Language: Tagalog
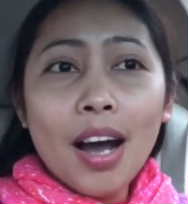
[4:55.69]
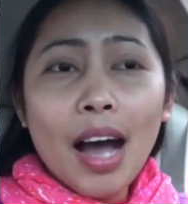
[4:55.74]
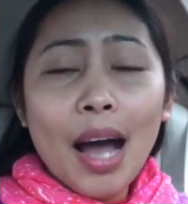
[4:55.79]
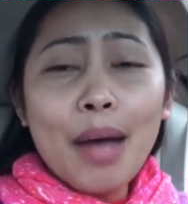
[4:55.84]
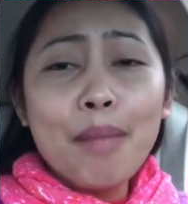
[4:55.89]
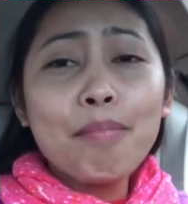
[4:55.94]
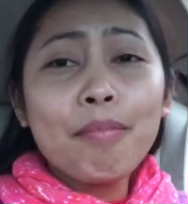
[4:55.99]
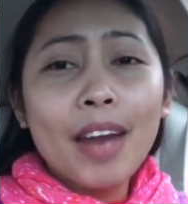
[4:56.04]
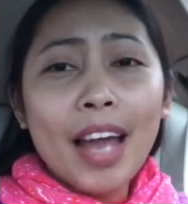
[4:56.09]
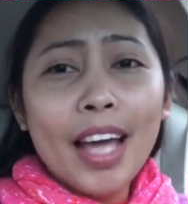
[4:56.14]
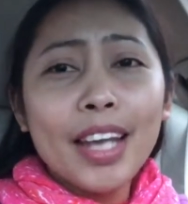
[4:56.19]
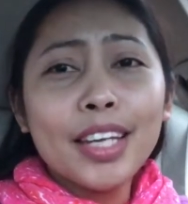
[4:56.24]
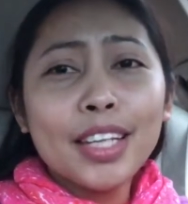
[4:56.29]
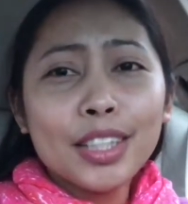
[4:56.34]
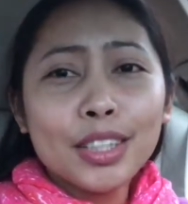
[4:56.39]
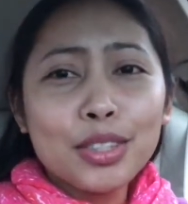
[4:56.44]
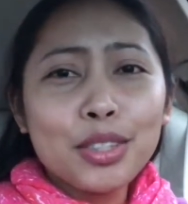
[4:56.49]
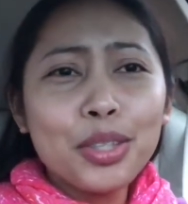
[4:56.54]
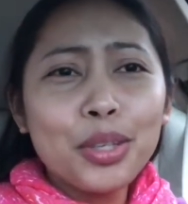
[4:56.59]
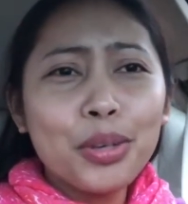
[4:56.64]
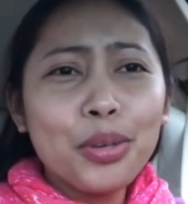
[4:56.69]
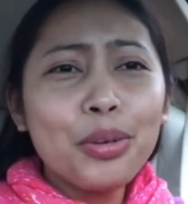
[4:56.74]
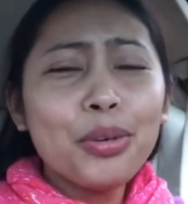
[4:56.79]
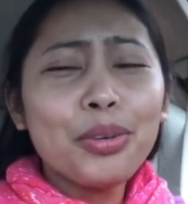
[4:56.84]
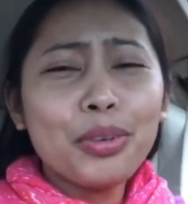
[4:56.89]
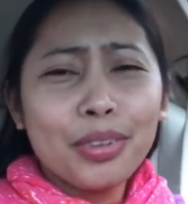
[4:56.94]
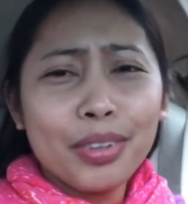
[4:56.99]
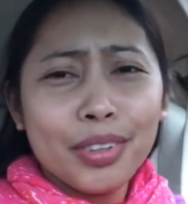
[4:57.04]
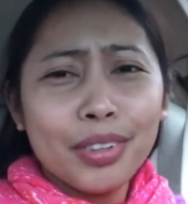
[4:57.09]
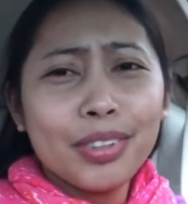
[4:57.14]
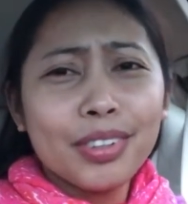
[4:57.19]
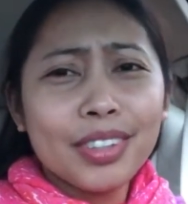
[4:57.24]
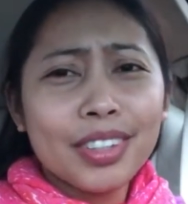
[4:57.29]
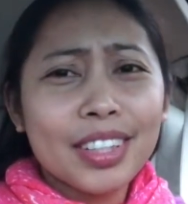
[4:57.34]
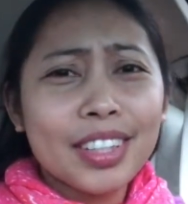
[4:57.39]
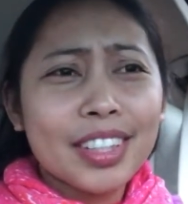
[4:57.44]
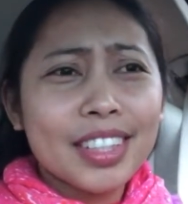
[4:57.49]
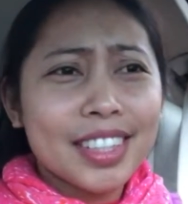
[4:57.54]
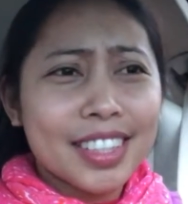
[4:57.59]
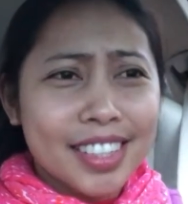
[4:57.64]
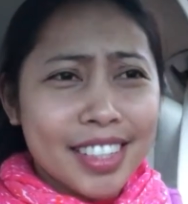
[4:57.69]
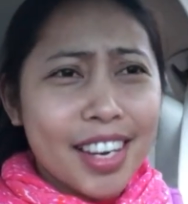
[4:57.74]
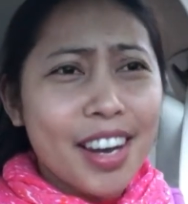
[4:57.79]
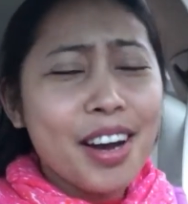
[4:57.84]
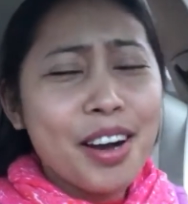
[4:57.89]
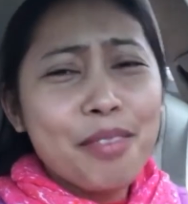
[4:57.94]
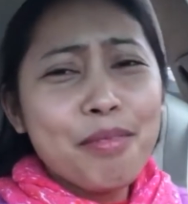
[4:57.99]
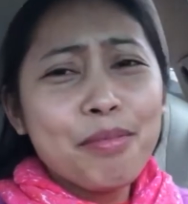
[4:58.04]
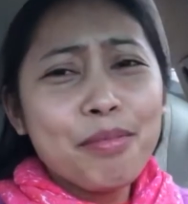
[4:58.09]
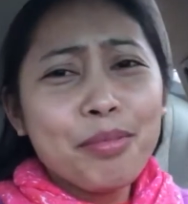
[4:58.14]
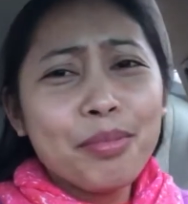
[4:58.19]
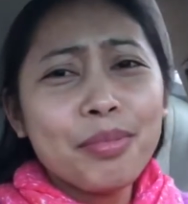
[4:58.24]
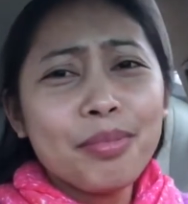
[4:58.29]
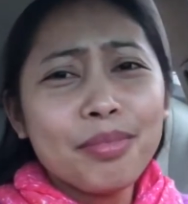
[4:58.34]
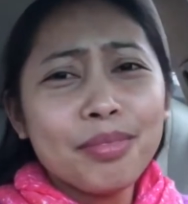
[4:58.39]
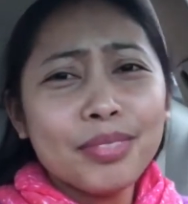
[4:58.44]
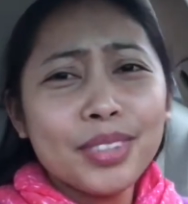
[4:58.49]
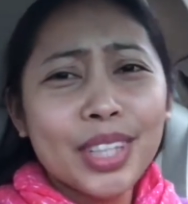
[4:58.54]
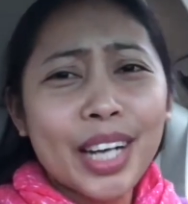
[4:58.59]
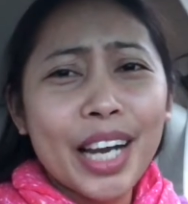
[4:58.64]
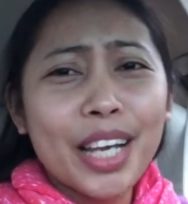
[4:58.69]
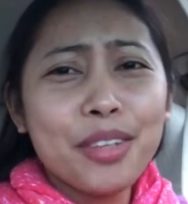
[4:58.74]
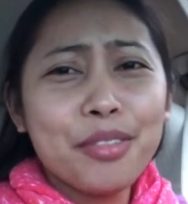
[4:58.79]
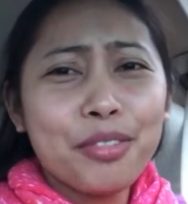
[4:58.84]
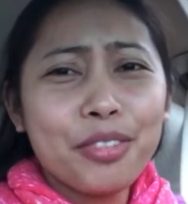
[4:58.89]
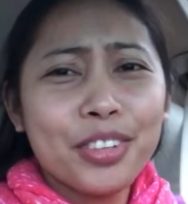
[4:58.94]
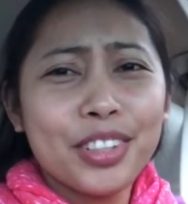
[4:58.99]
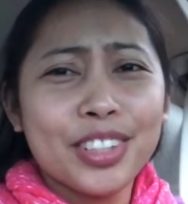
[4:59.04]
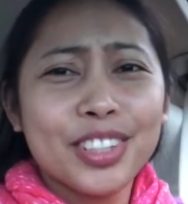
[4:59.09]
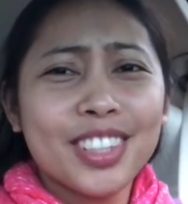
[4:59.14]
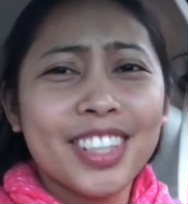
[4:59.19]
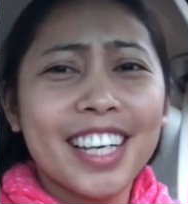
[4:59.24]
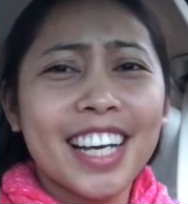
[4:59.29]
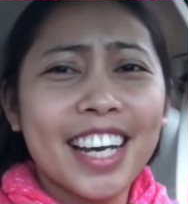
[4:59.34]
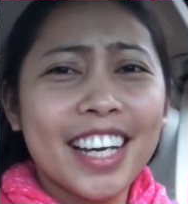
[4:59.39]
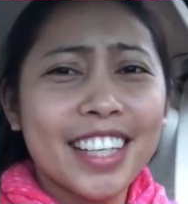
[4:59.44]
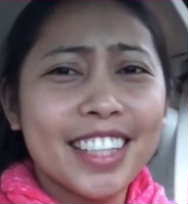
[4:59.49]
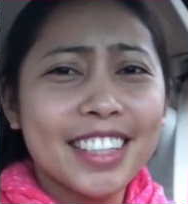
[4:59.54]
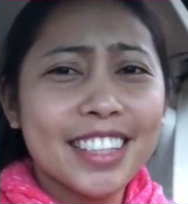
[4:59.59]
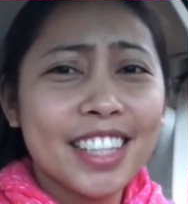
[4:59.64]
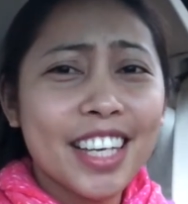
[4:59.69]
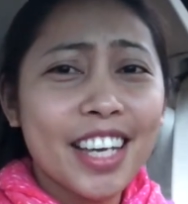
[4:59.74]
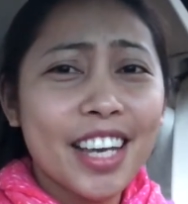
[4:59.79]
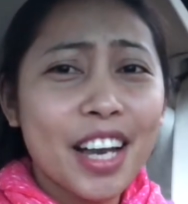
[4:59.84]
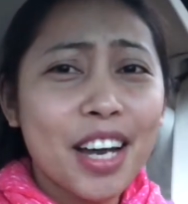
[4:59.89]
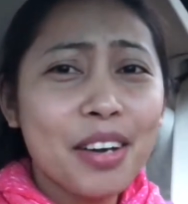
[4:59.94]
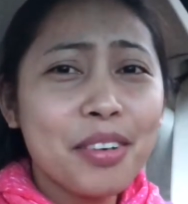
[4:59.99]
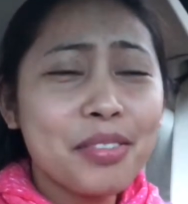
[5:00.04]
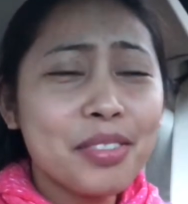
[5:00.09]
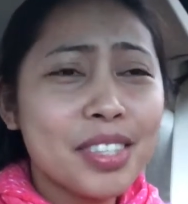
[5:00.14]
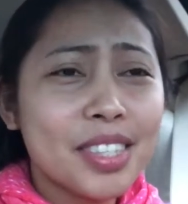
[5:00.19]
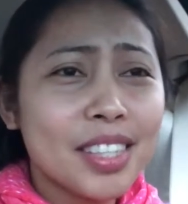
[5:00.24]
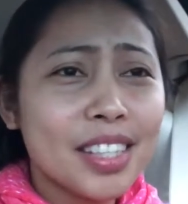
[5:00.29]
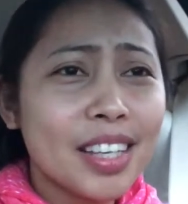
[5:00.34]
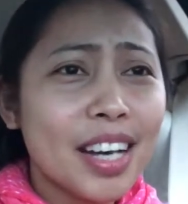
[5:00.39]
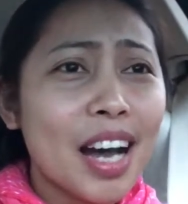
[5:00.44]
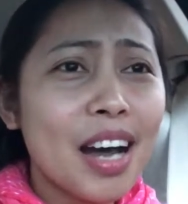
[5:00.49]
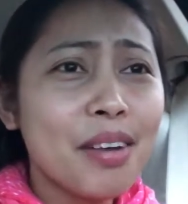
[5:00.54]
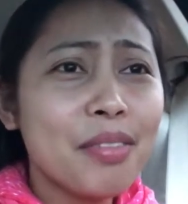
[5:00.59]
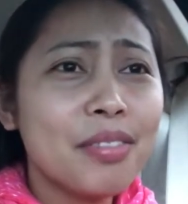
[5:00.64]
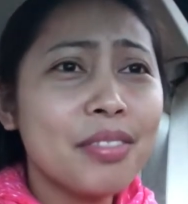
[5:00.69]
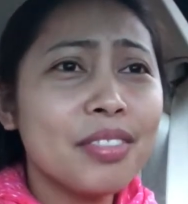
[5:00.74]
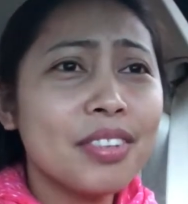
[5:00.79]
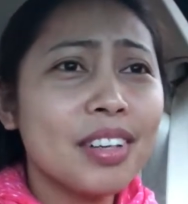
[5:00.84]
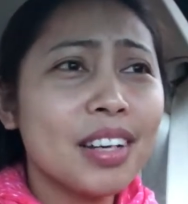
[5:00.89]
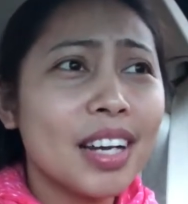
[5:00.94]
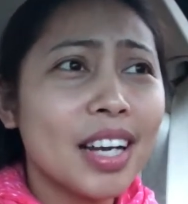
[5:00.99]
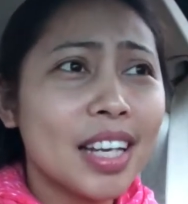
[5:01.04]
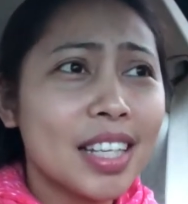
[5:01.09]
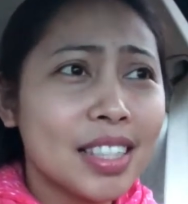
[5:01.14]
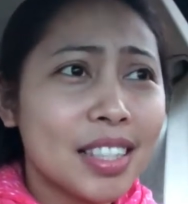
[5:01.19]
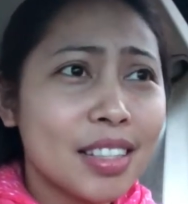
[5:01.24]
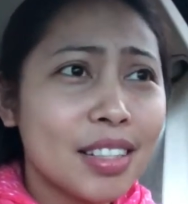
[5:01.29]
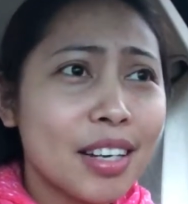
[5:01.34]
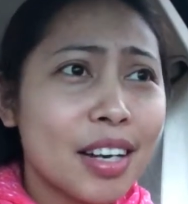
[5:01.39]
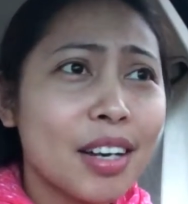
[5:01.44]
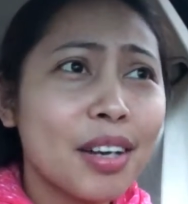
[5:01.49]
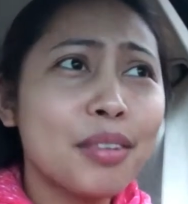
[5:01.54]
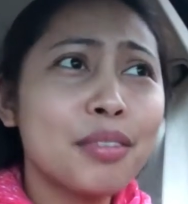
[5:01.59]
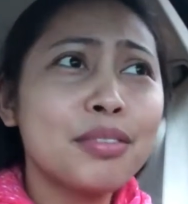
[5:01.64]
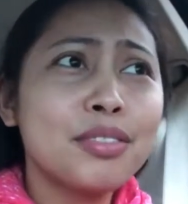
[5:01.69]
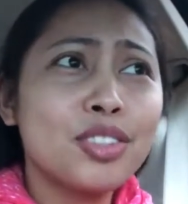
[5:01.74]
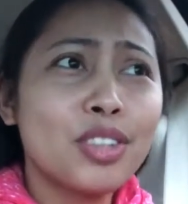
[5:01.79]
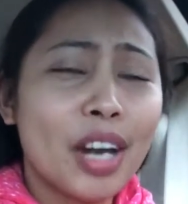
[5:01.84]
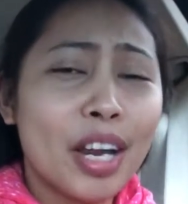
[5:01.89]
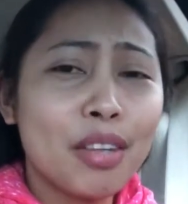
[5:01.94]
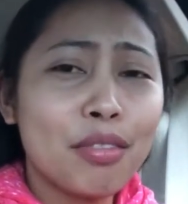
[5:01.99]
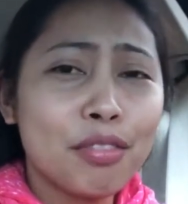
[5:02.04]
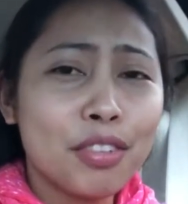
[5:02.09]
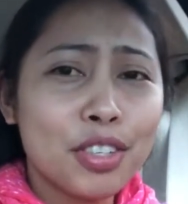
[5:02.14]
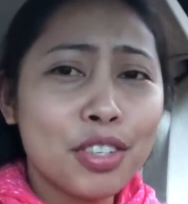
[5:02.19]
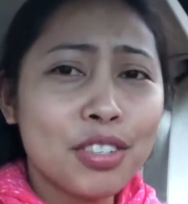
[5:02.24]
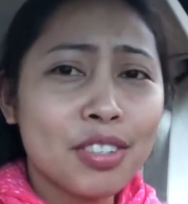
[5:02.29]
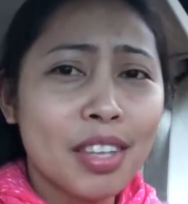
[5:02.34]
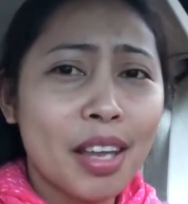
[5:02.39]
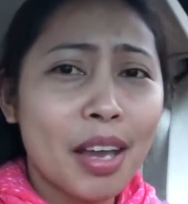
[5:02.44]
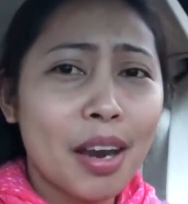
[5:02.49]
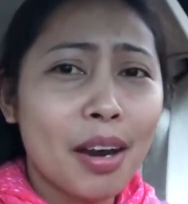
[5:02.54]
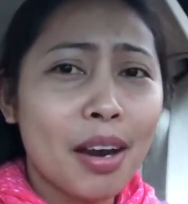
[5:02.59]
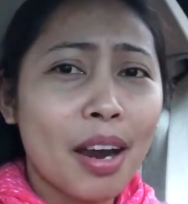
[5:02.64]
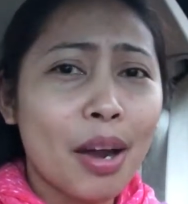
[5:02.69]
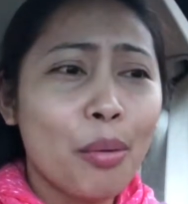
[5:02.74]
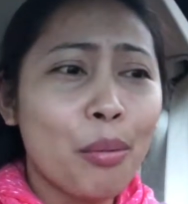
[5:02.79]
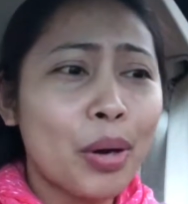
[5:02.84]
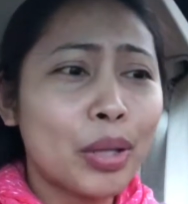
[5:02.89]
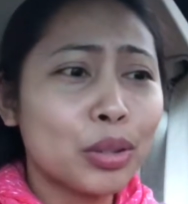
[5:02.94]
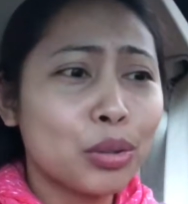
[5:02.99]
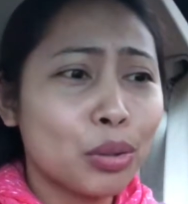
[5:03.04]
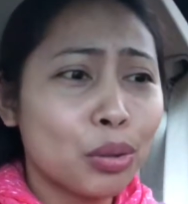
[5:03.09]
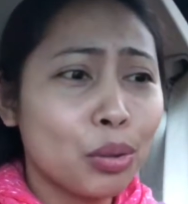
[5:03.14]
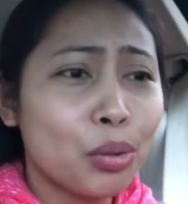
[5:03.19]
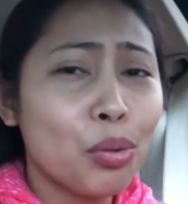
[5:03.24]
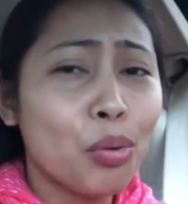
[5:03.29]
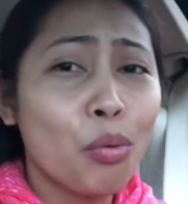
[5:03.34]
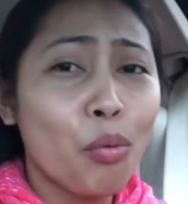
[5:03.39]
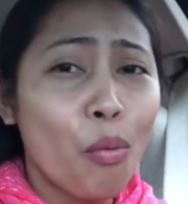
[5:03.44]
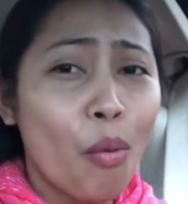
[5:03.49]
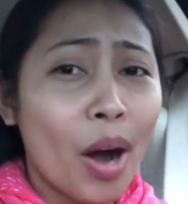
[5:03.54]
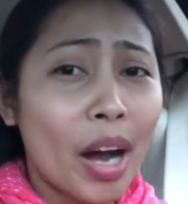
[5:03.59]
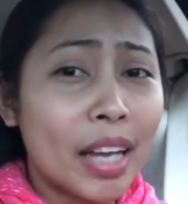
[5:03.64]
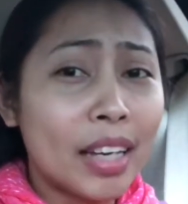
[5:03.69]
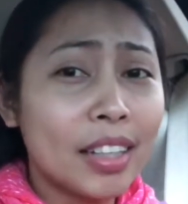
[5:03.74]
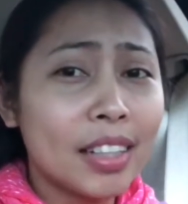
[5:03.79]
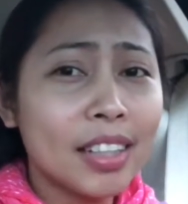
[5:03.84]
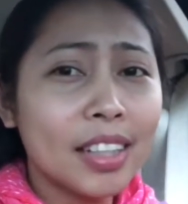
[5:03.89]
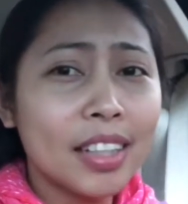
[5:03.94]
I'm planning to cook some dried fish guys I have still have I still have dried fish there I want to cook one